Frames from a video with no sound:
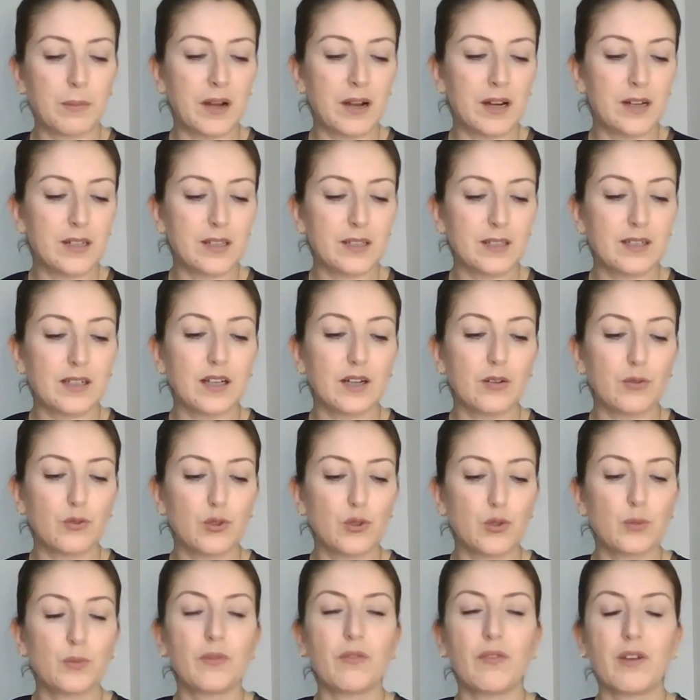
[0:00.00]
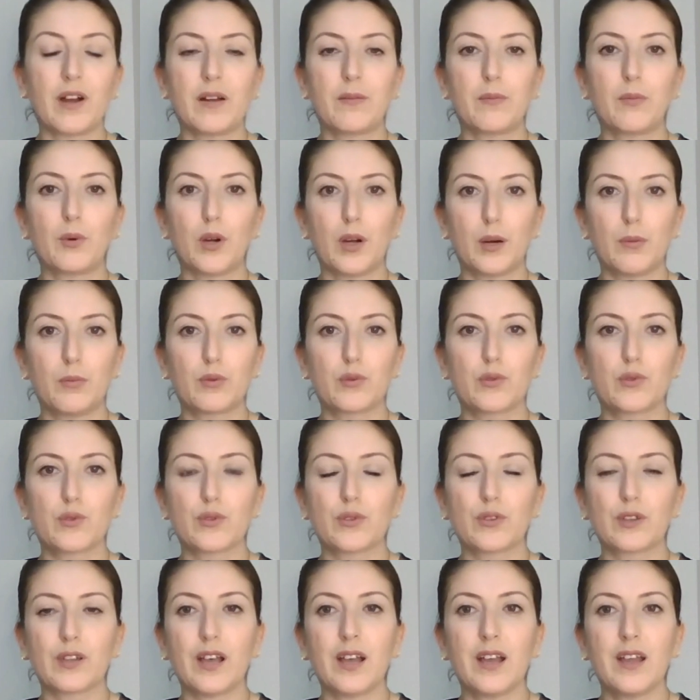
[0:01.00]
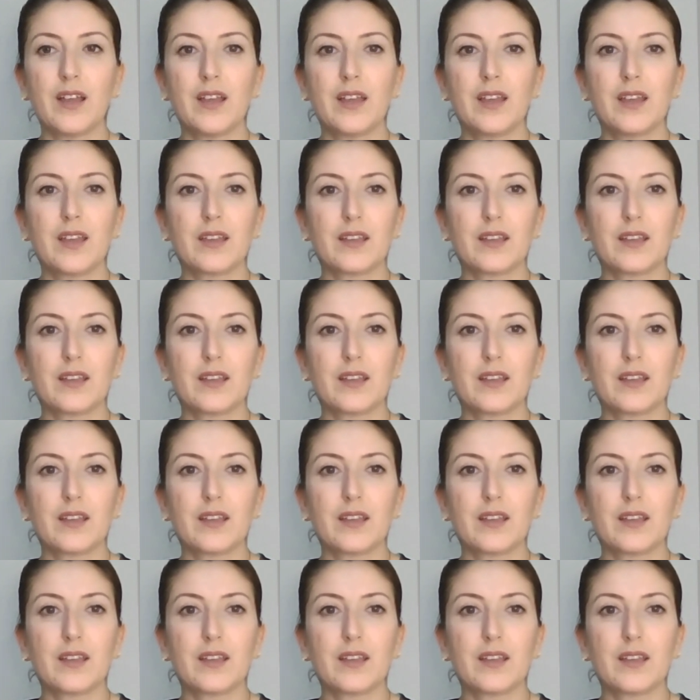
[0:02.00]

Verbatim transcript: Mars'ın kavuşumu var Boğa burcunda.